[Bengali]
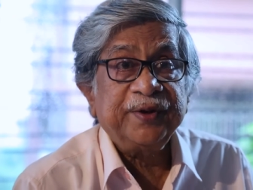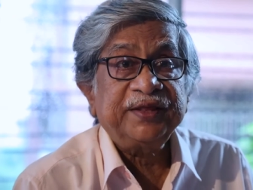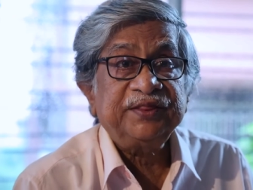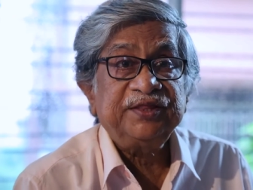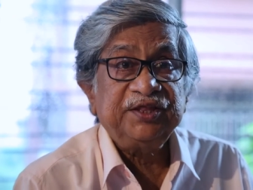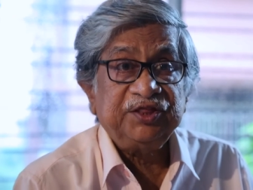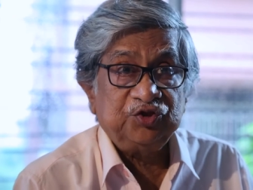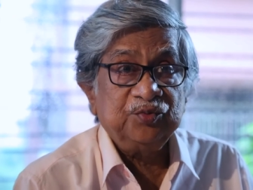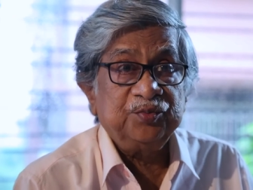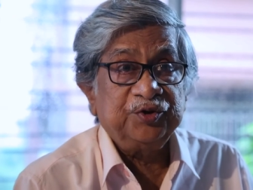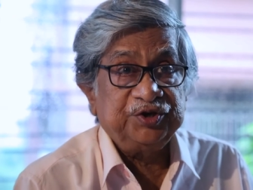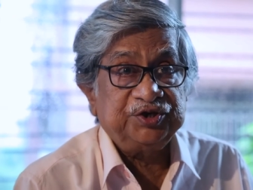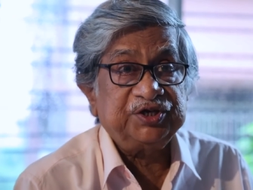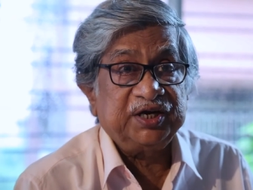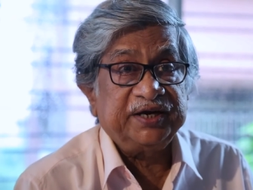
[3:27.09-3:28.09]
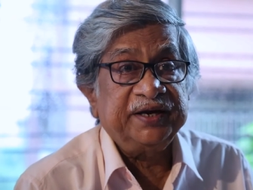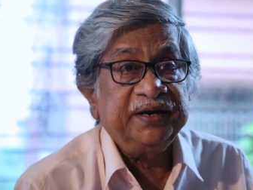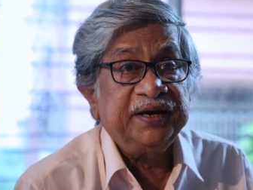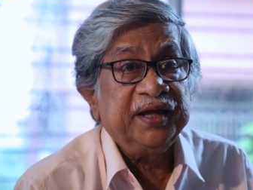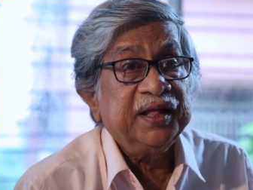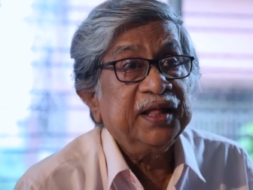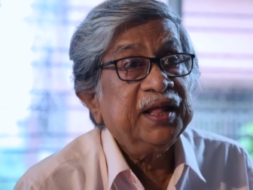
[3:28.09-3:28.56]
ব্যক্তিত্বময়ী ছিলেন
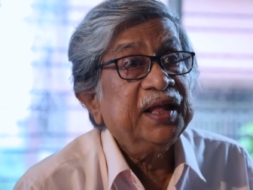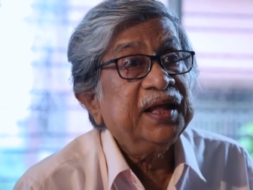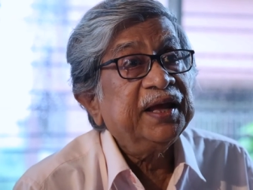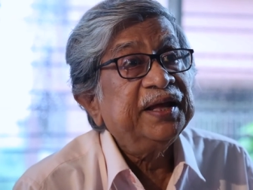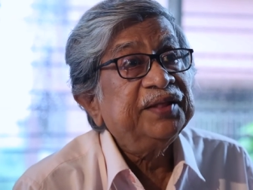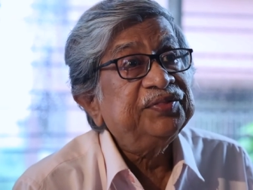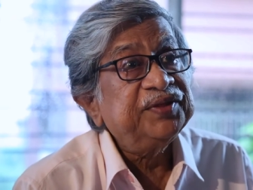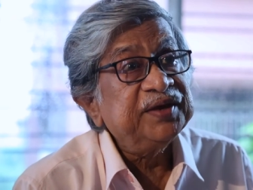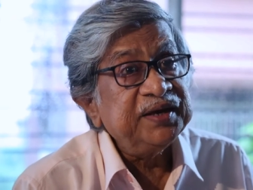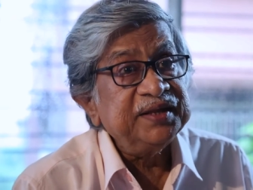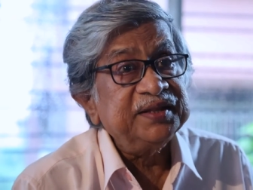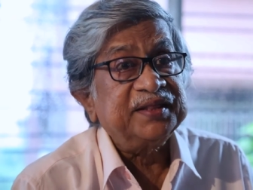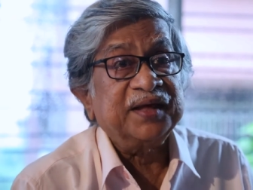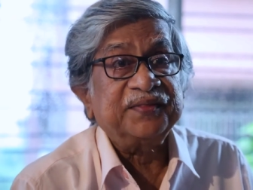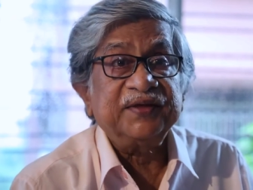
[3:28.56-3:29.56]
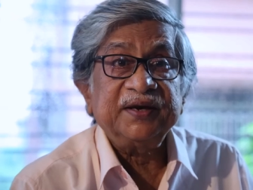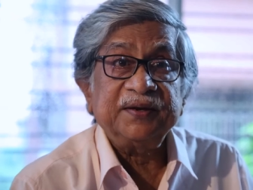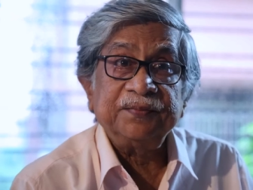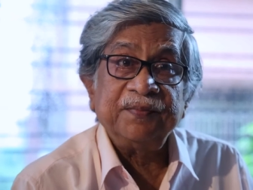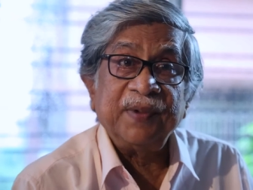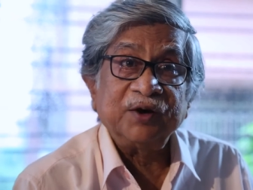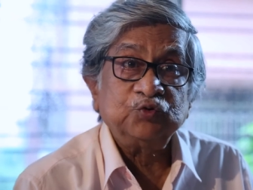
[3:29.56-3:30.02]
তিনি তাদের
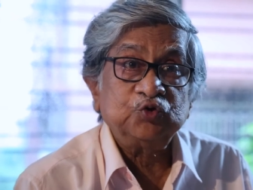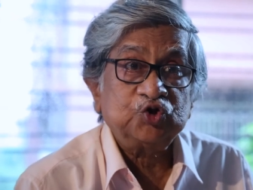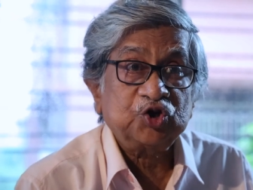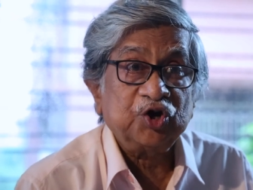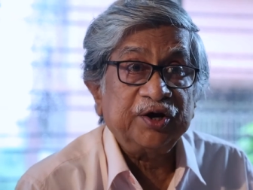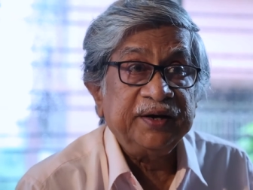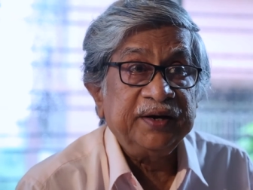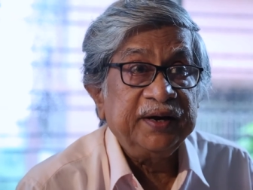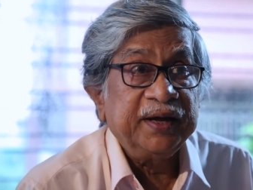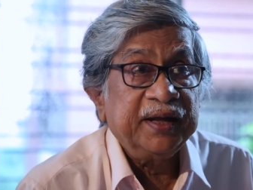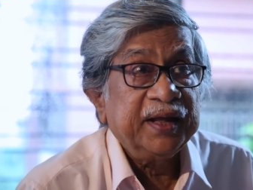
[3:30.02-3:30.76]
মানুষ করেন